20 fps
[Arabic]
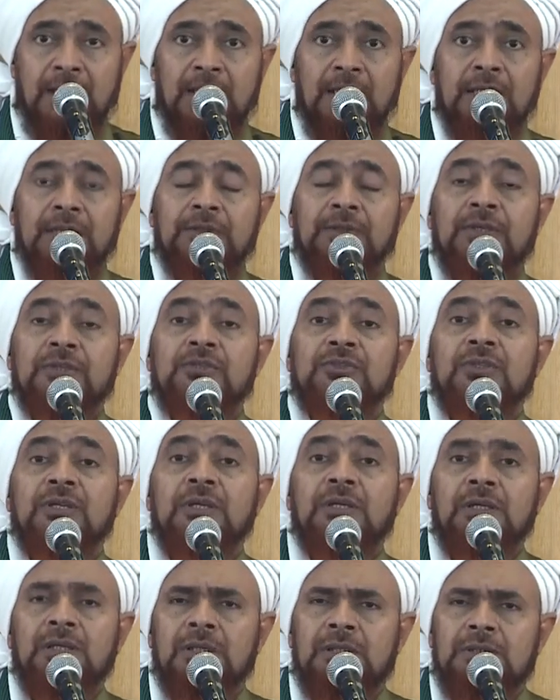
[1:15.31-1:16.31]

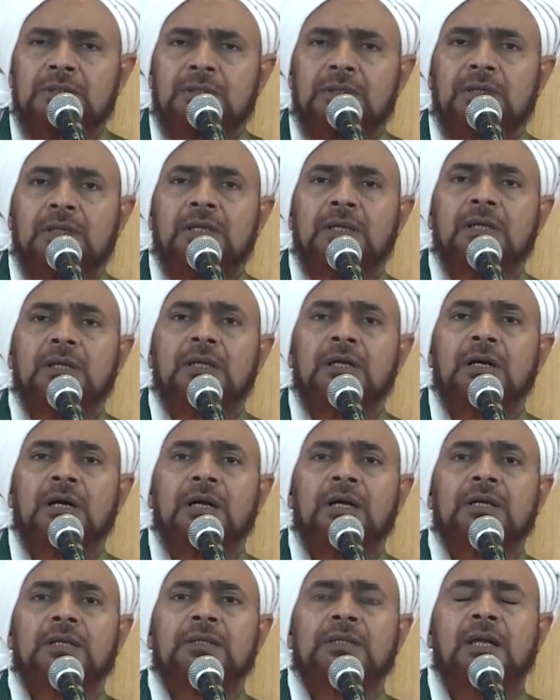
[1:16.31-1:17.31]
لتستعد
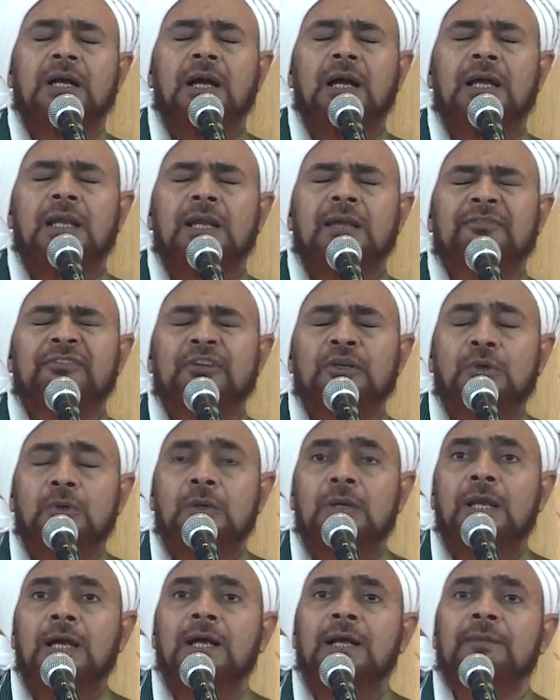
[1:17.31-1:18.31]
للقاء تعالى في
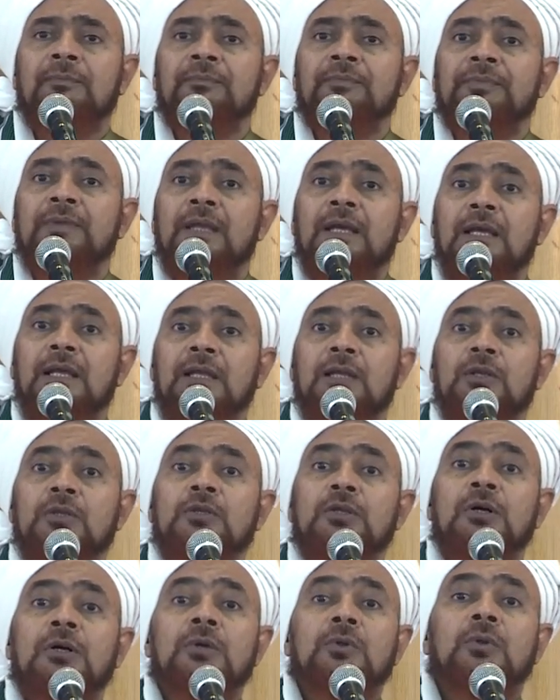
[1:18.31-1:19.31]
علاه
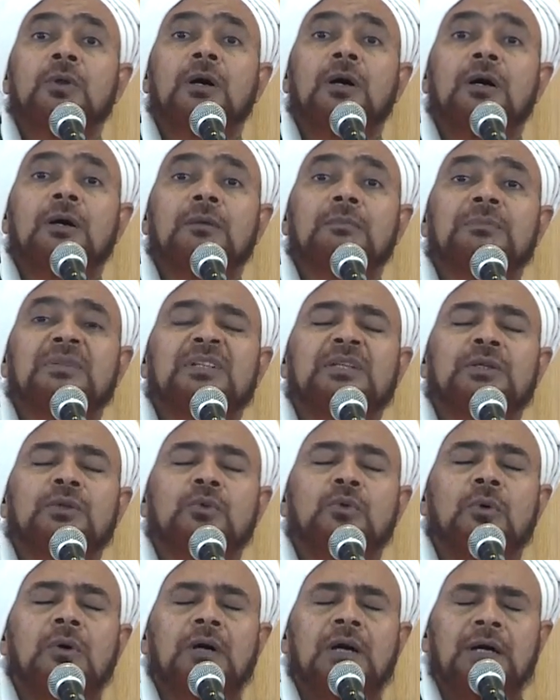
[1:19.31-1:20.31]
لتحظى
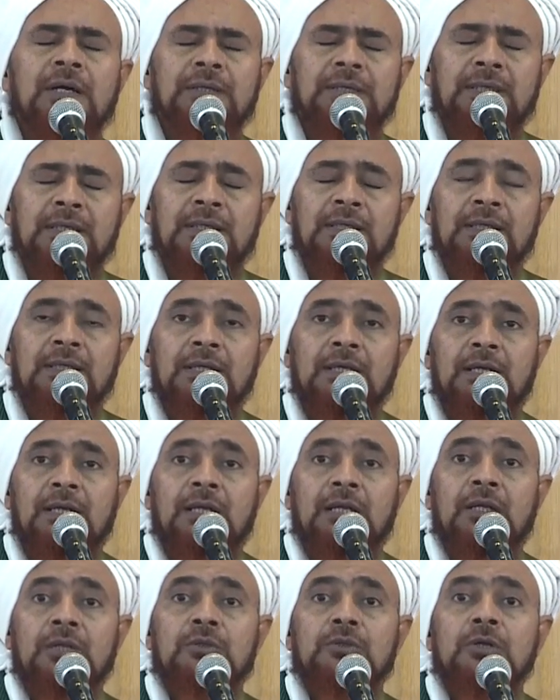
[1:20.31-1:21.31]
برضوانه
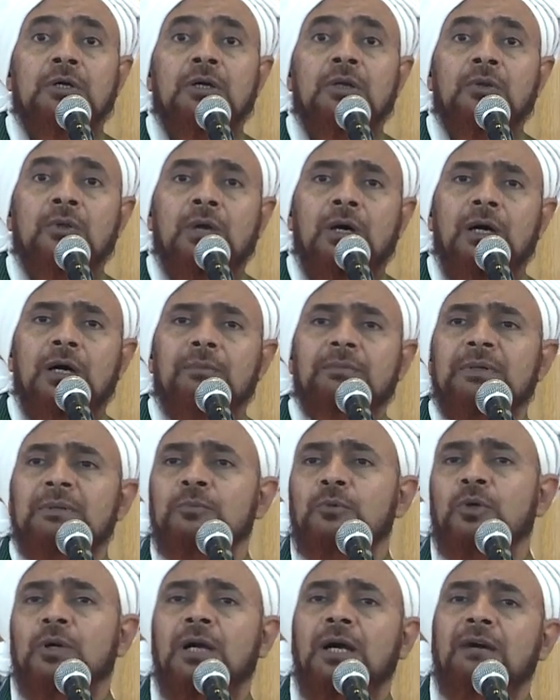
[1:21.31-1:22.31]
لتحظى
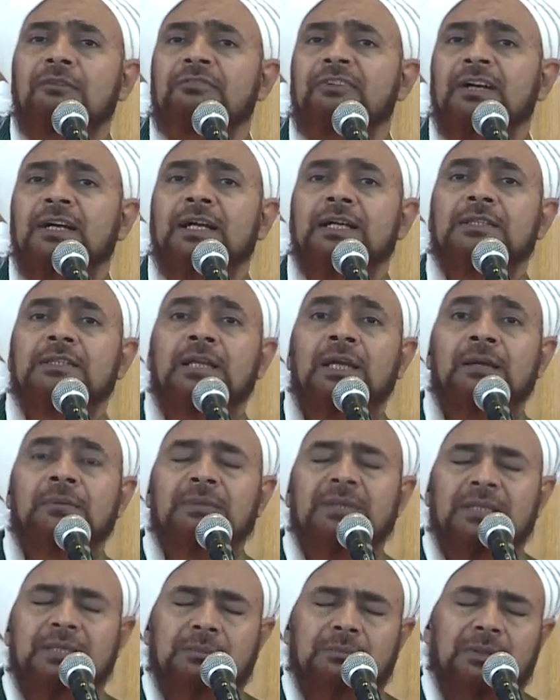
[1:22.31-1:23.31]
بمرافقة
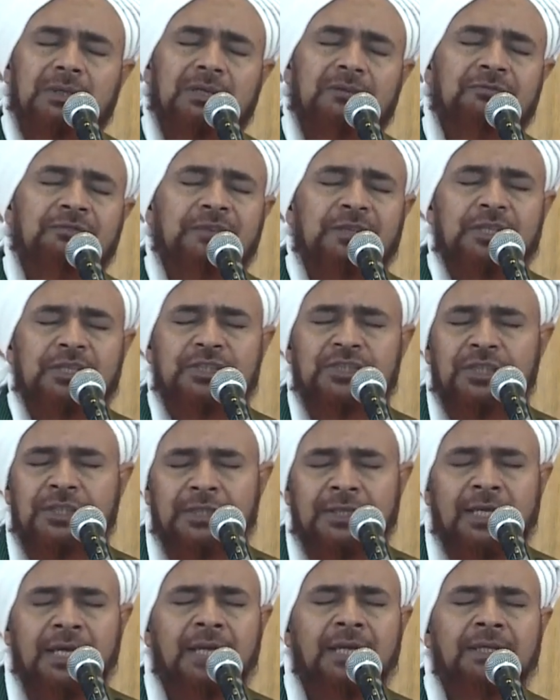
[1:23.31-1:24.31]
حبيبه في
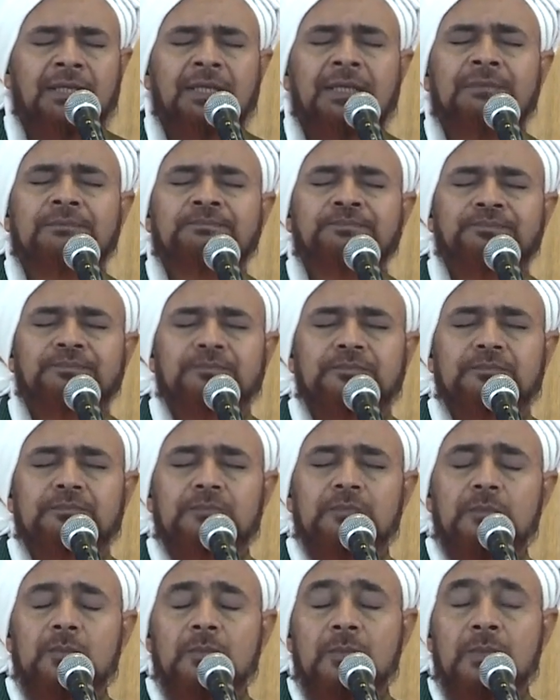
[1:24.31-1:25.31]
جنانه
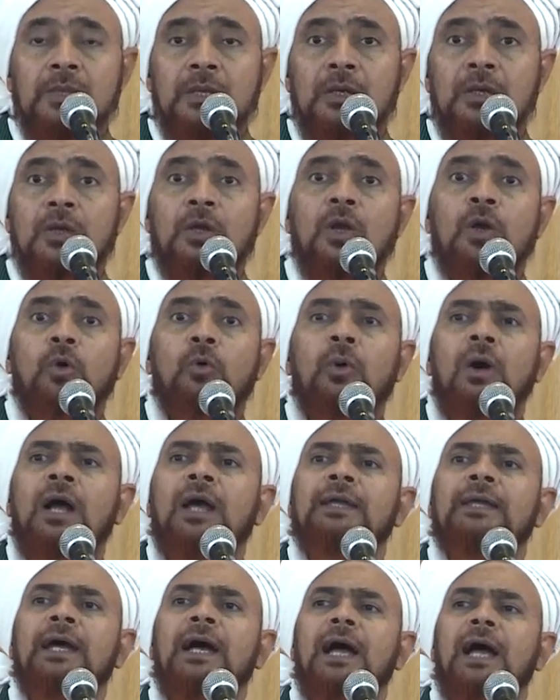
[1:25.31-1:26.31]

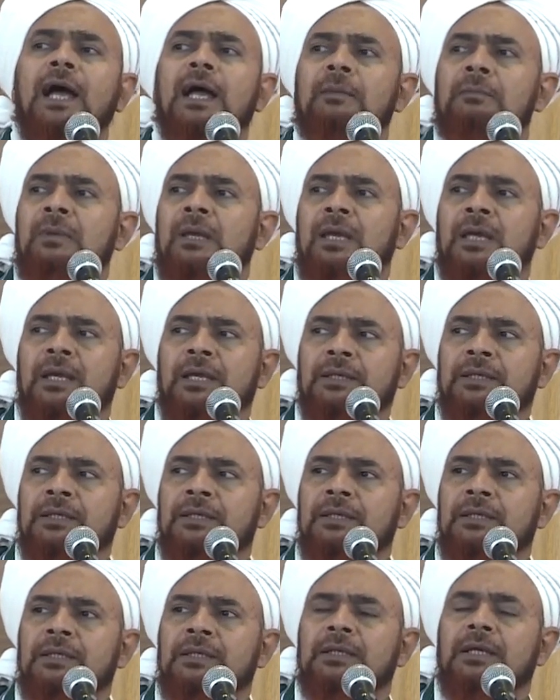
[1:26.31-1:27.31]
وهي
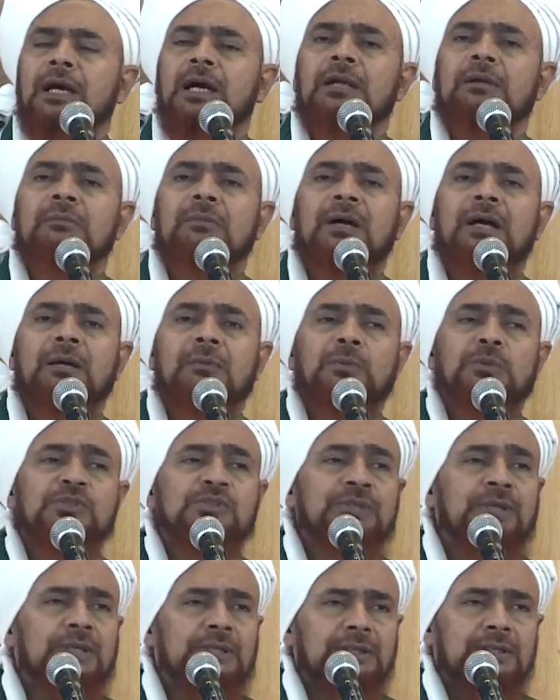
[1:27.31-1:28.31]
أماني أرباب
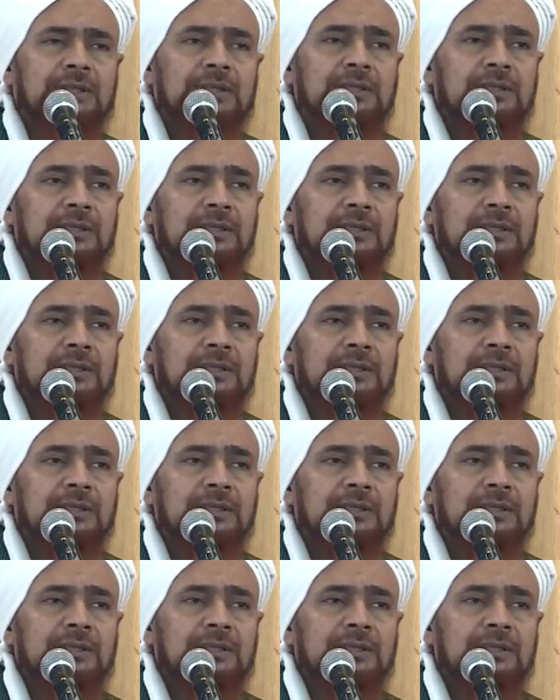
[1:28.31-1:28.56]
الصدق